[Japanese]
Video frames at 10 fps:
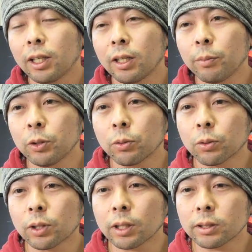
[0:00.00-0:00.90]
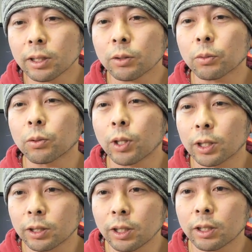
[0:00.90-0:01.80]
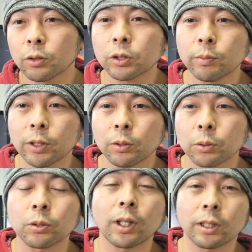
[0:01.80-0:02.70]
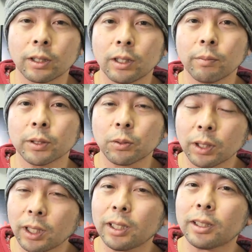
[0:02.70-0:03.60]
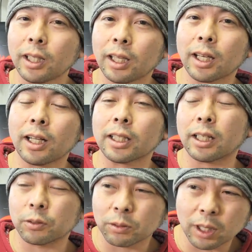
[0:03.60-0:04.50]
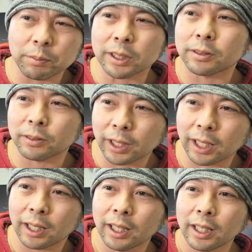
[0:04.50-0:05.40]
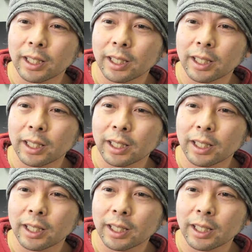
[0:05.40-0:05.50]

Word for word: え見どころたくさんなところがあって楽しめる要素があって、まあそれでいて、やはり格闘ゲームですので、